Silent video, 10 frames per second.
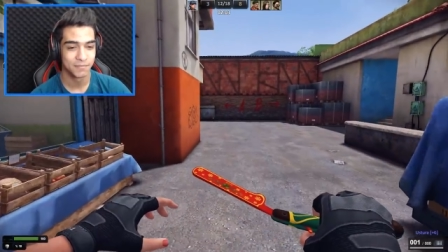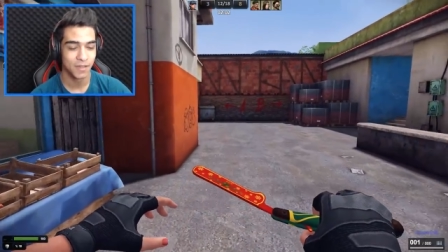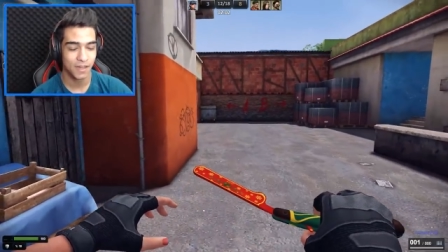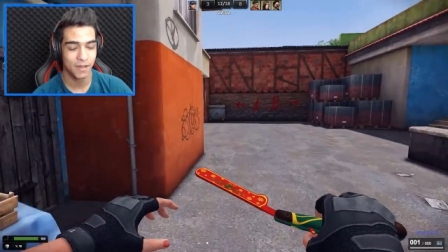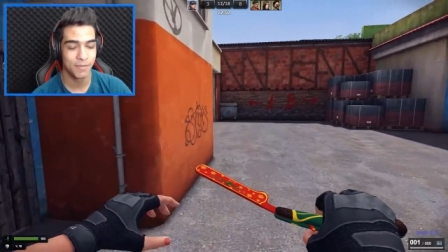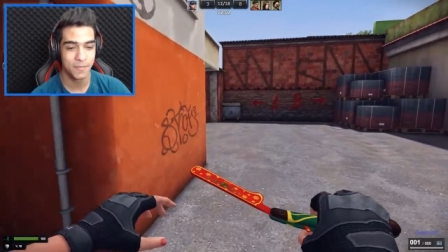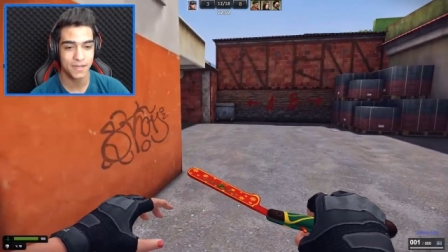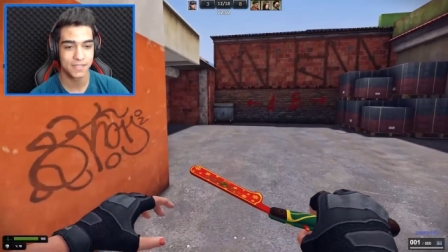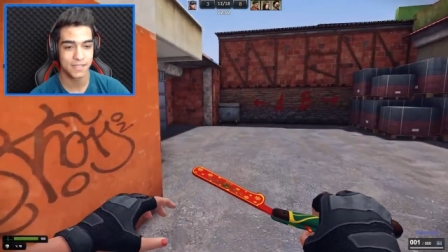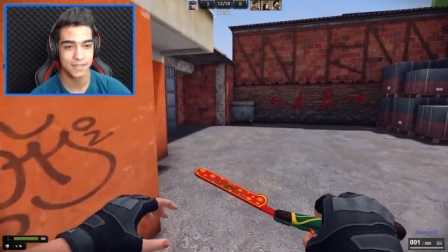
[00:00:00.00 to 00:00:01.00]
Abi
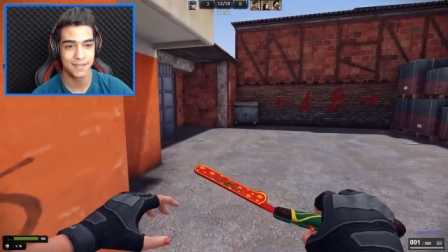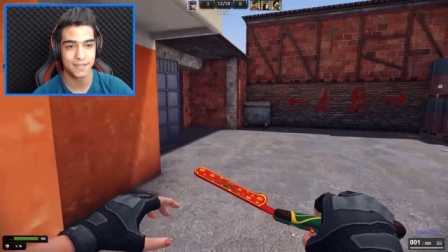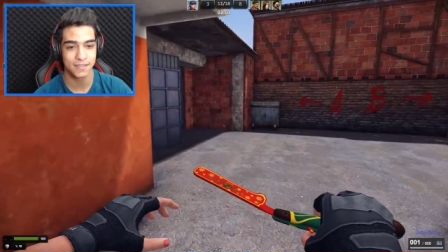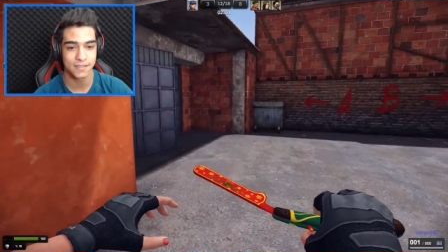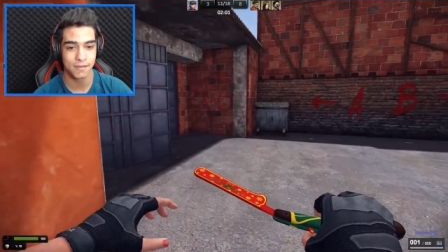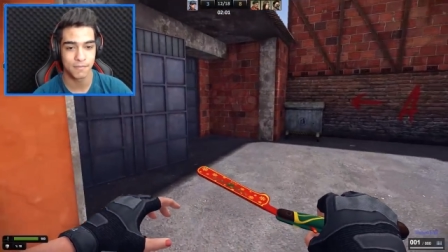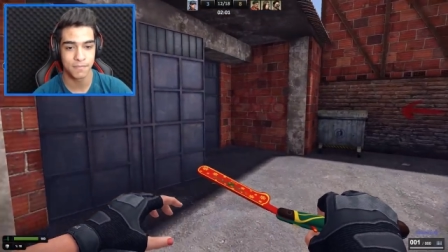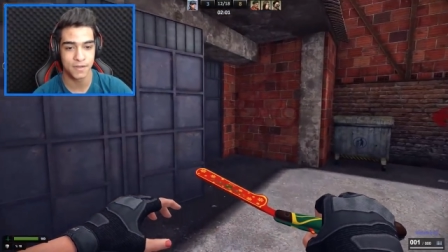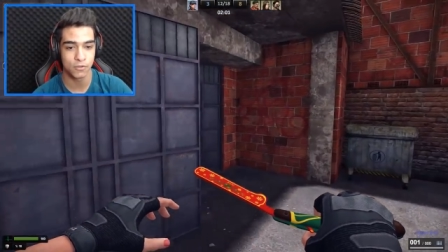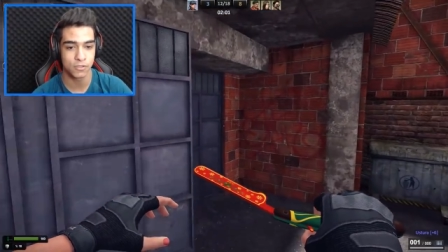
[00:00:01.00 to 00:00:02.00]
birisine tek atsam
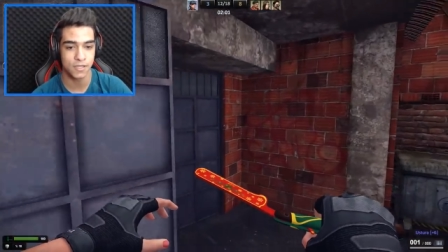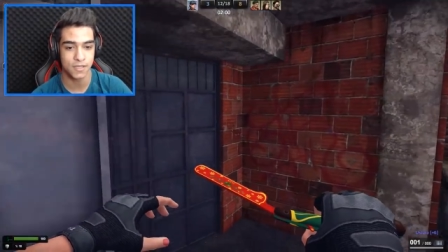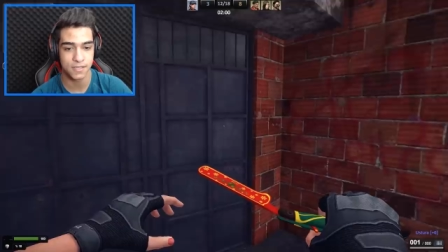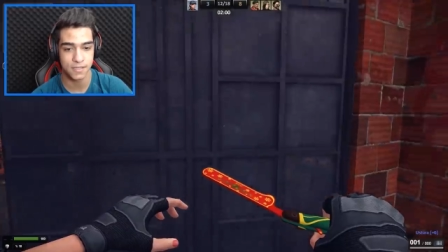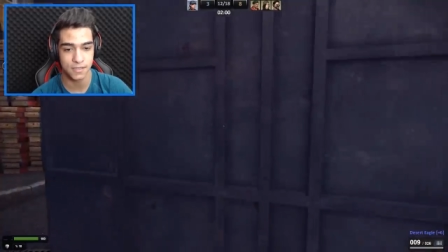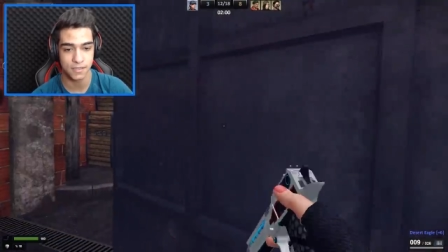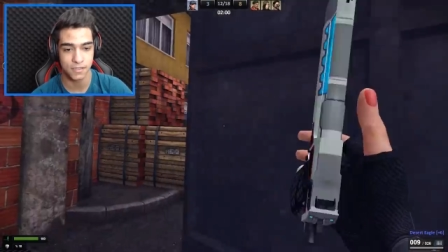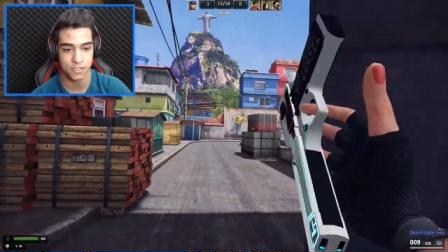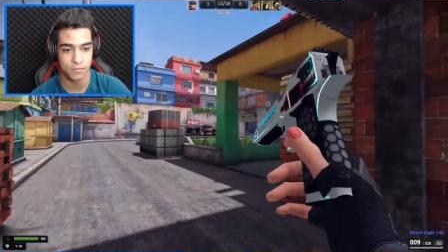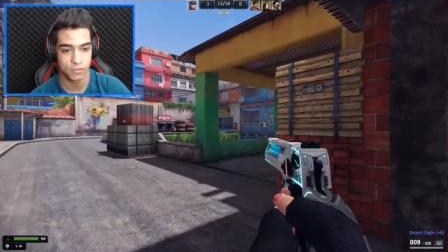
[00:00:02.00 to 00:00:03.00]
bir ölse iksir
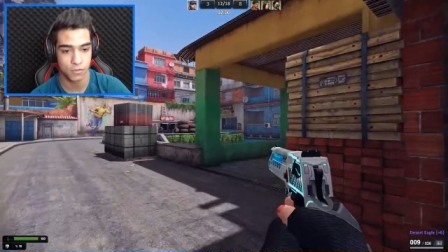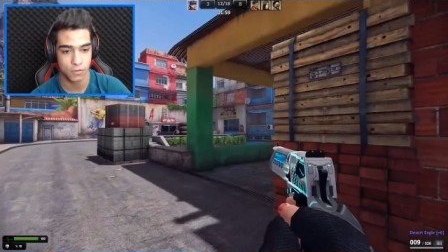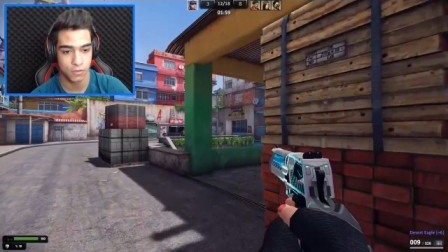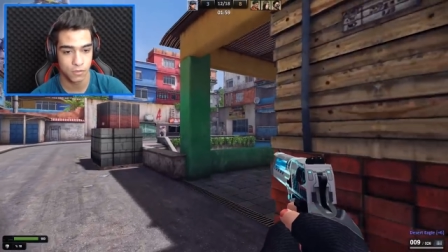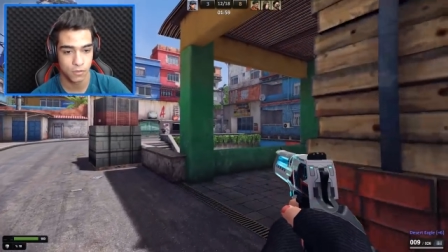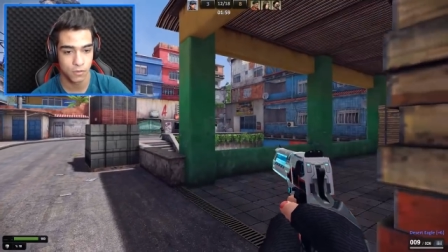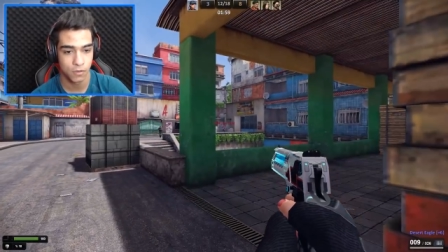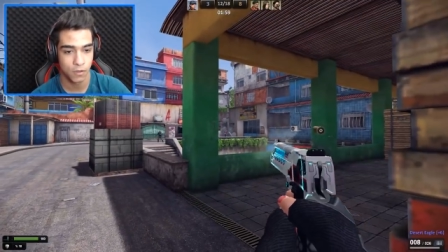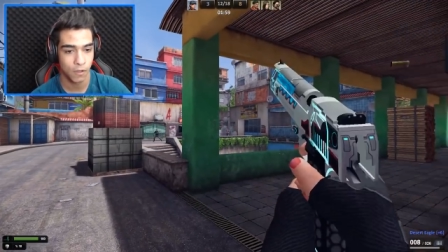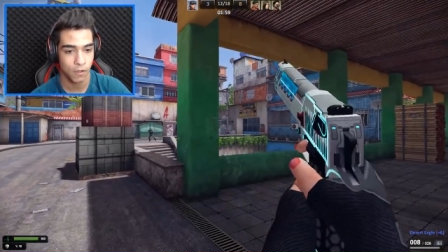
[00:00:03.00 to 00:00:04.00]
Bak, içim şu. İzle tekimi,
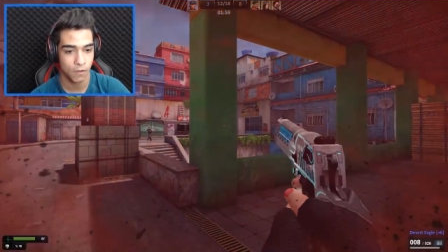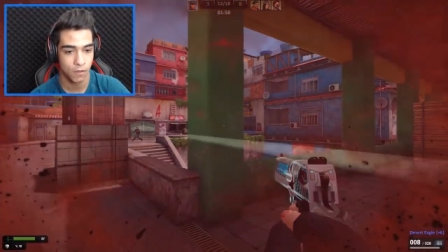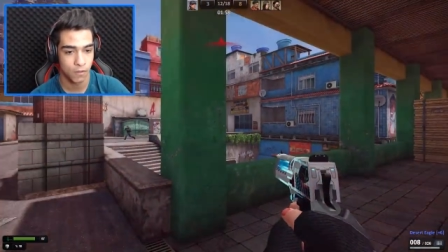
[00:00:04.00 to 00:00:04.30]
izle tekimi.